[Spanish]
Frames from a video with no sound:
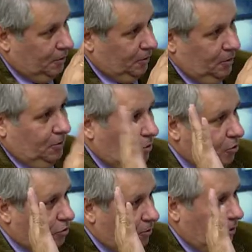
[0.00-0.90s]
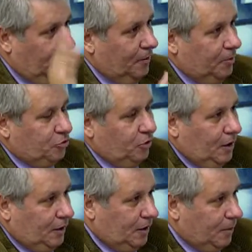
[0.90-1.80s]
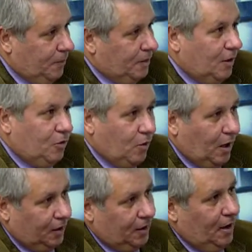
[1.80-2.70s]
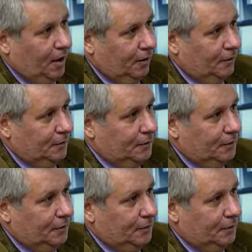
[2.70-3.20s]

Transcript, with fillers: incluso porque hay personas que dependen de un alquiler.